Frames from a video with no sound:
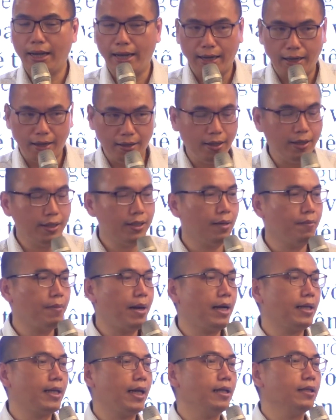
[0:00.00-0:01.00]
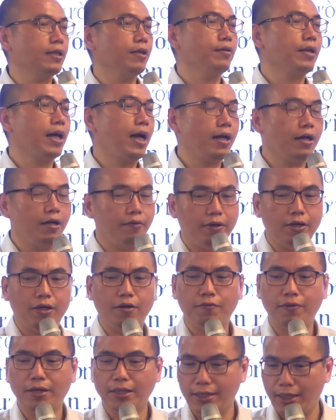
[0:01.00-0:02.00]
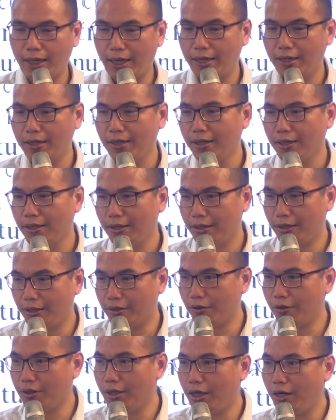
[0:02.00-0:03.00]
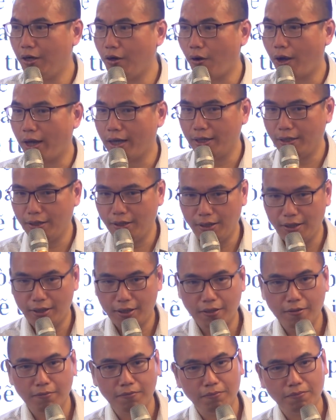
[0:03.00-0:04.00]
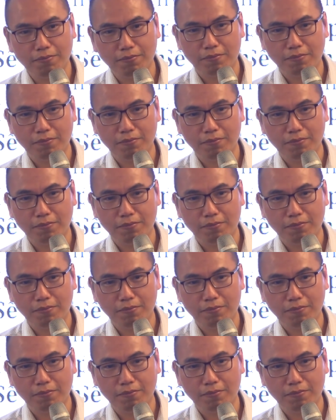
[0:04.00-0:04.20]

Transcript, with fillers: lè lưỡi ra 3 tháng, 6 tháng nó vẫn không phát triển thì có nên loại người không?